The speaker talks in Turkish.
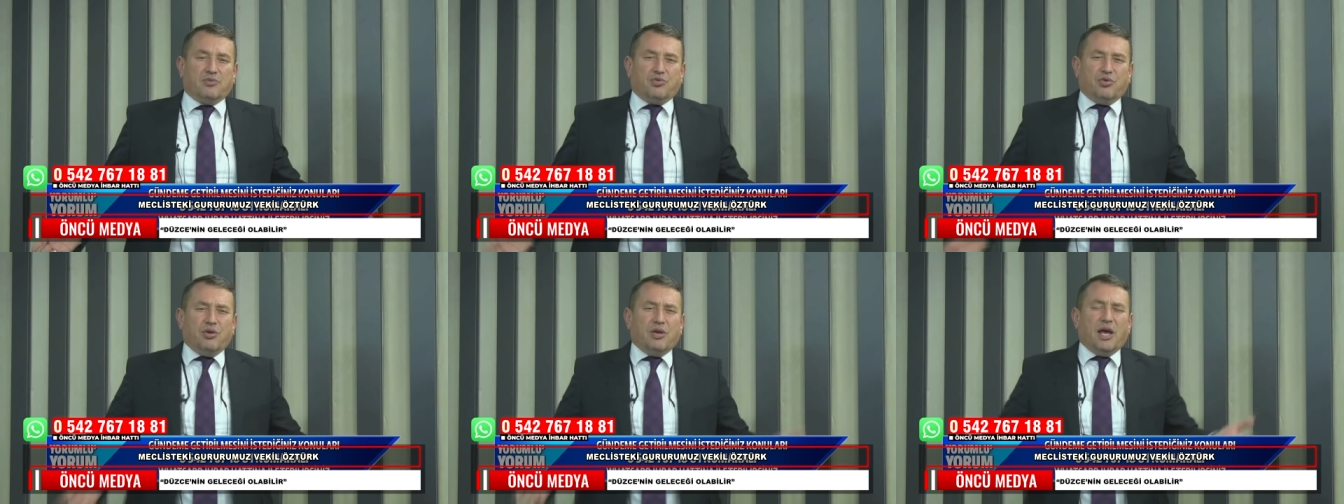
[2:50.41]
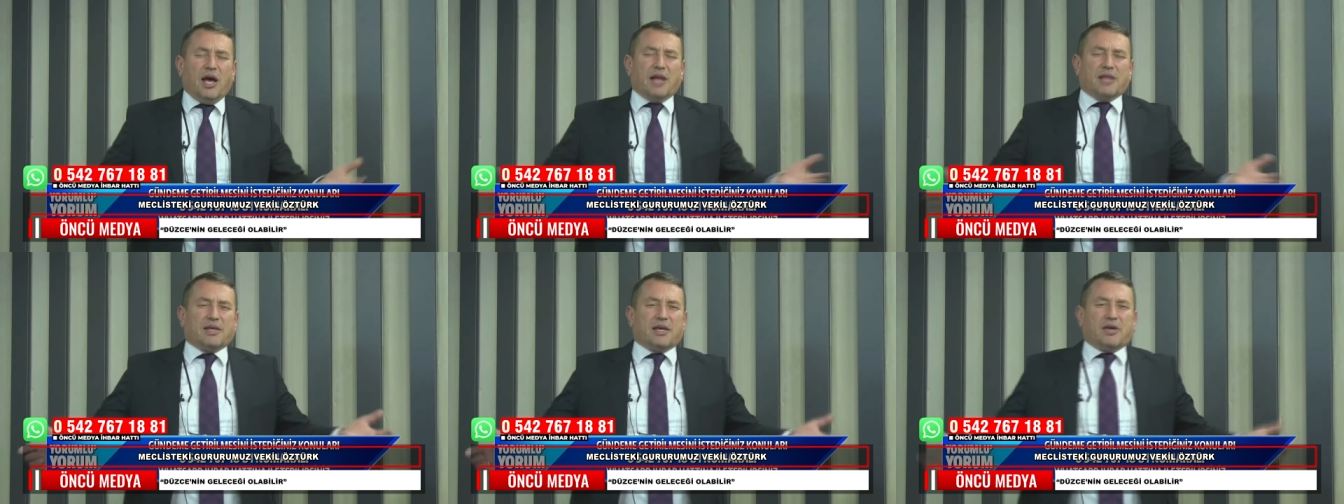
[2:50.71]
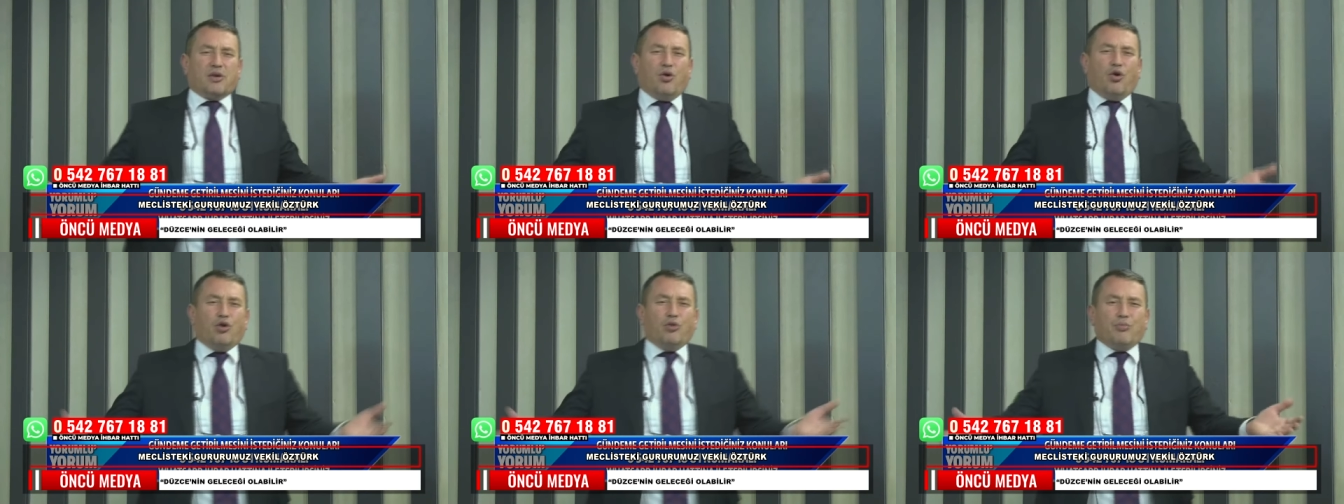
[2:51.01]

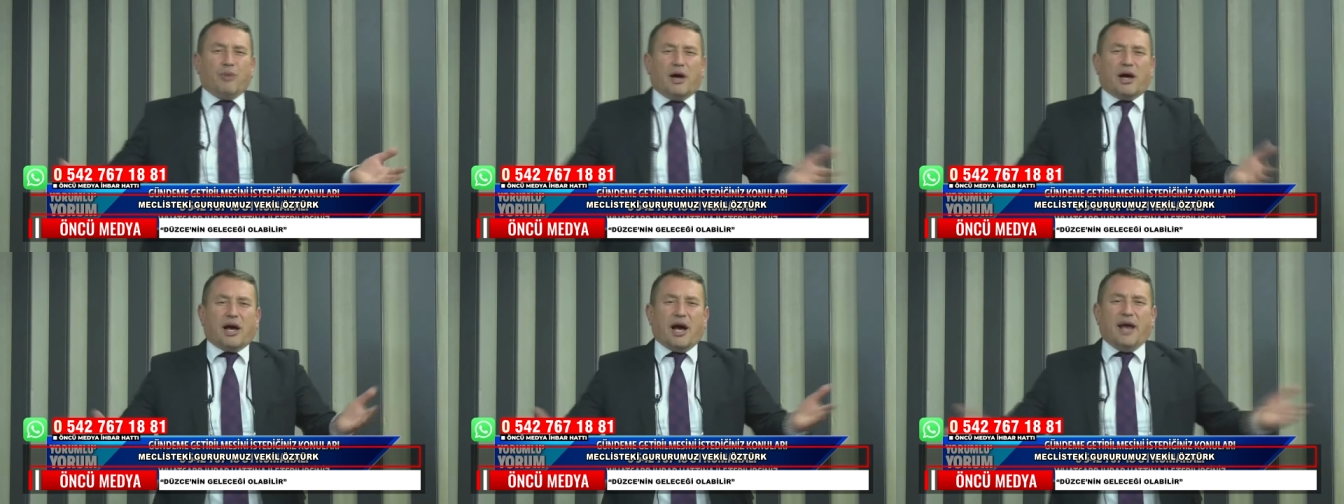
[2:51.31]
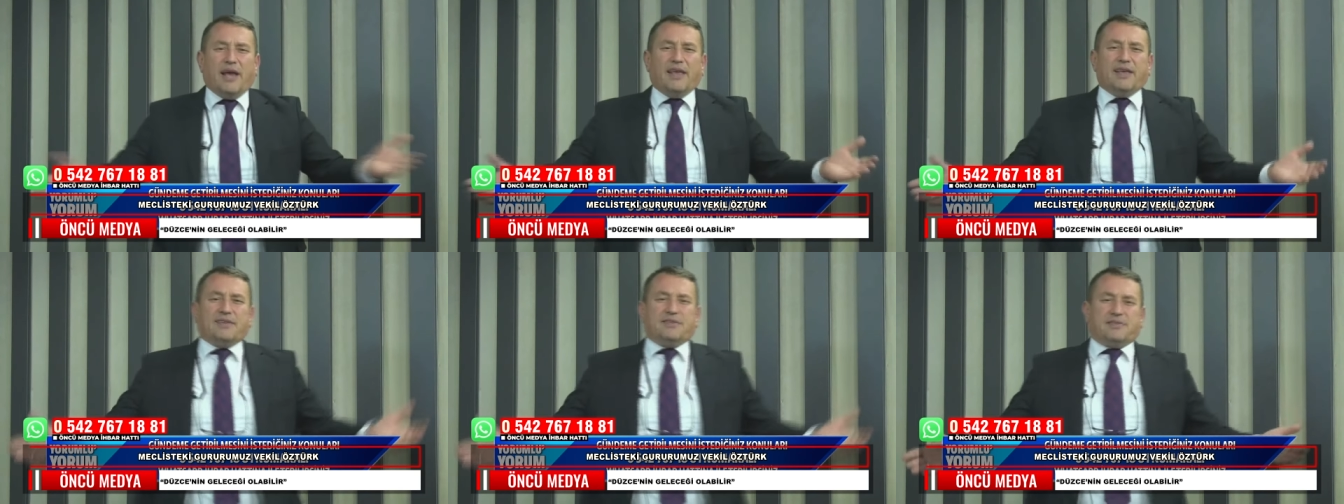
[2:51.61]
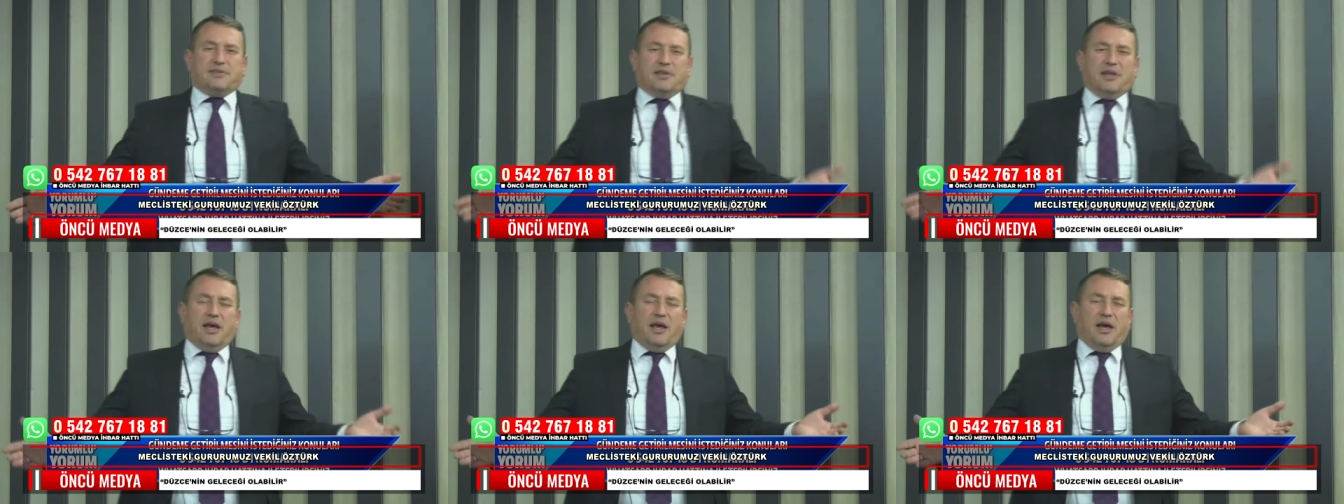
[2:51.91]
dünyadaki olma
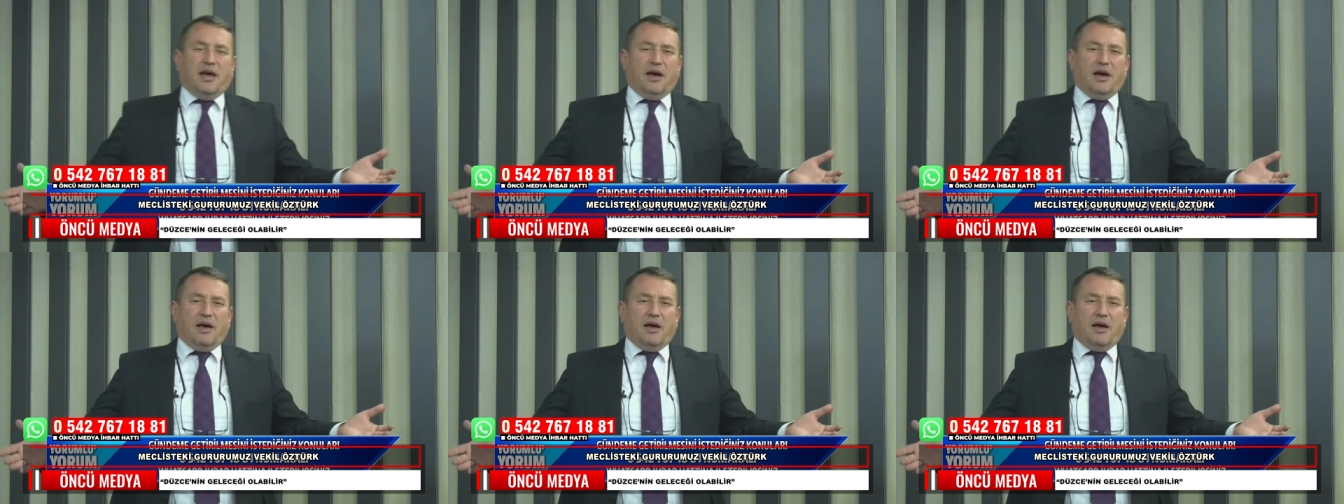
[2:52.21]
gayesi ne ya?